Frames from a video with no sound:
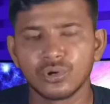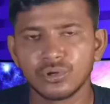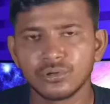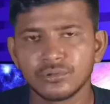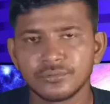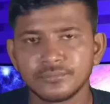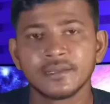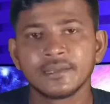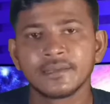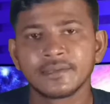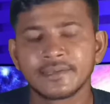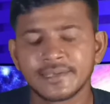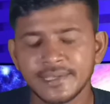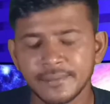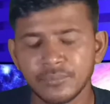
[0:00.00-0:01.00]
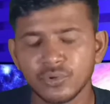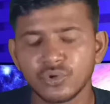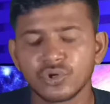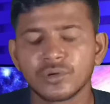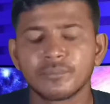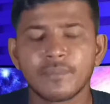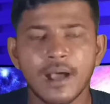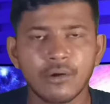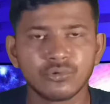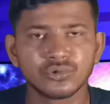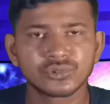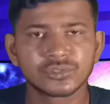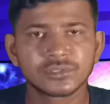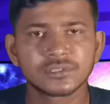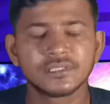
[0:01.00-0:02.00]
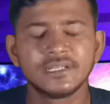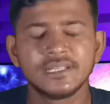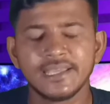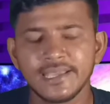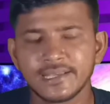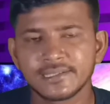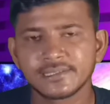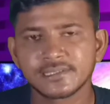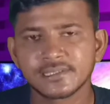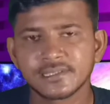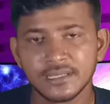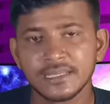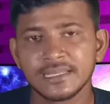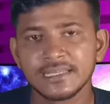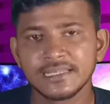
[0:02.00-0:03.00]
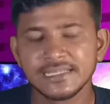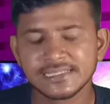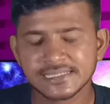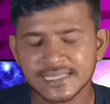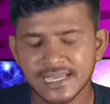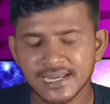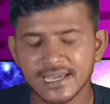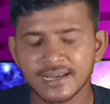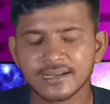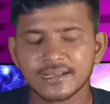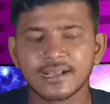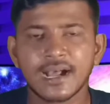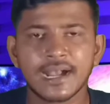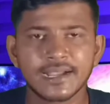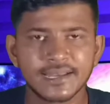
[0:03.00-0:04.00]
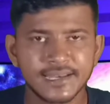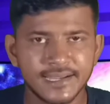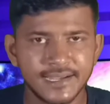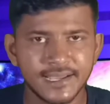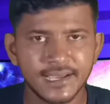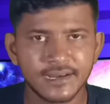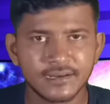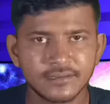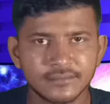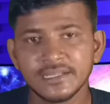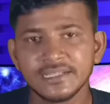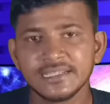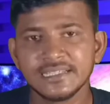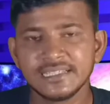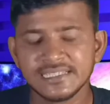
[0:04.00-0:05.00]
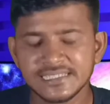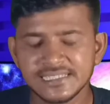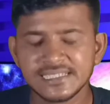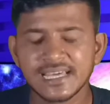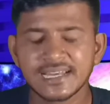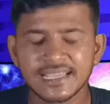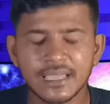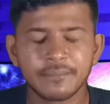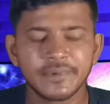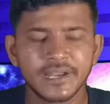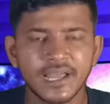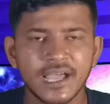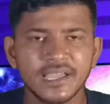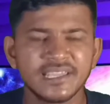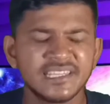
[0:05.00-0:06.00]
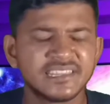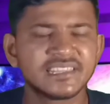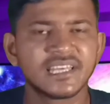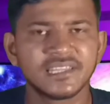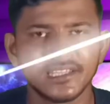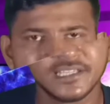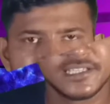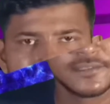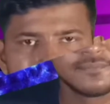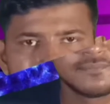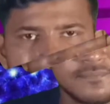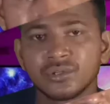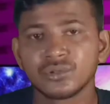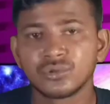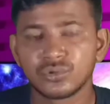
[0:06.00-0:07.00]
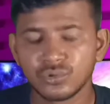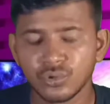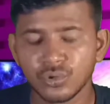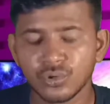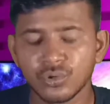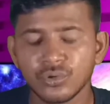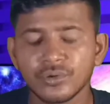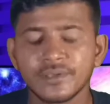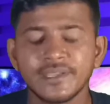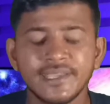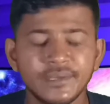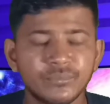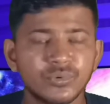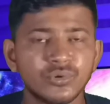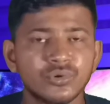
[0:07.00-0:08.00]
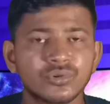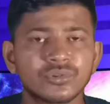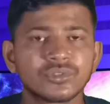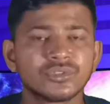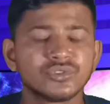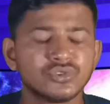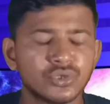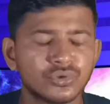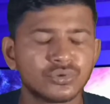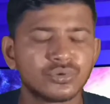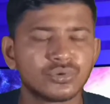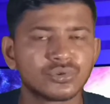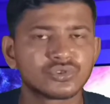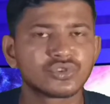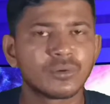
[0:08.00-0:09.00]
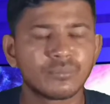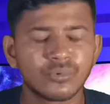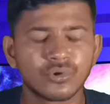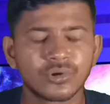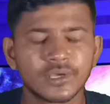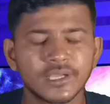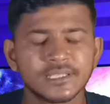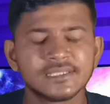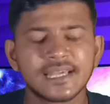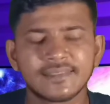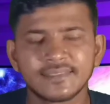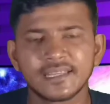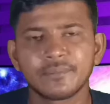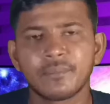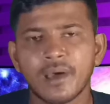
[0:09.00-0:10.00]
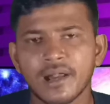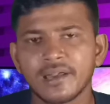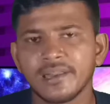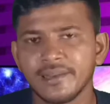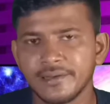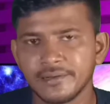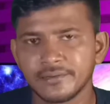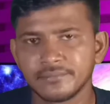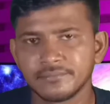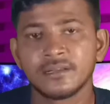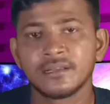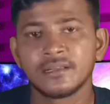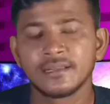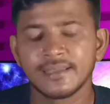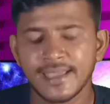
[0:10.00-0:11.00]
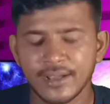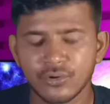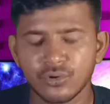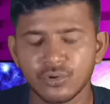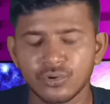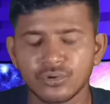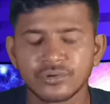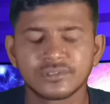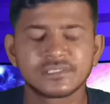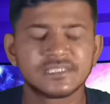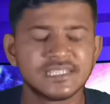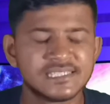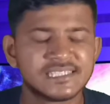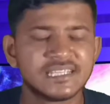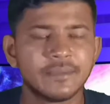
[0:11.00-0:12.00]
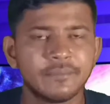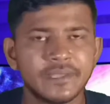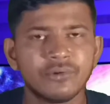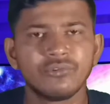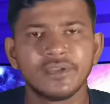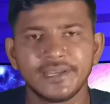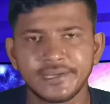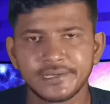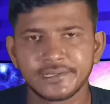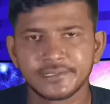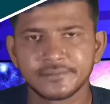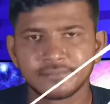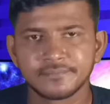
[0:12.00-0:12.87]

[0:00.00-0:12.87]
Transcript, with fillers: হলো কিবোর্ড মাউস ডিস্ক স্ক্যানার কার্ড রিডার ডিজিটাল ক্যামেরা ইত্যাদি তো ইনপুট যন্ত্র সম্পর্কে জানতে পারলেন এখন সিস্টেম ইউনিট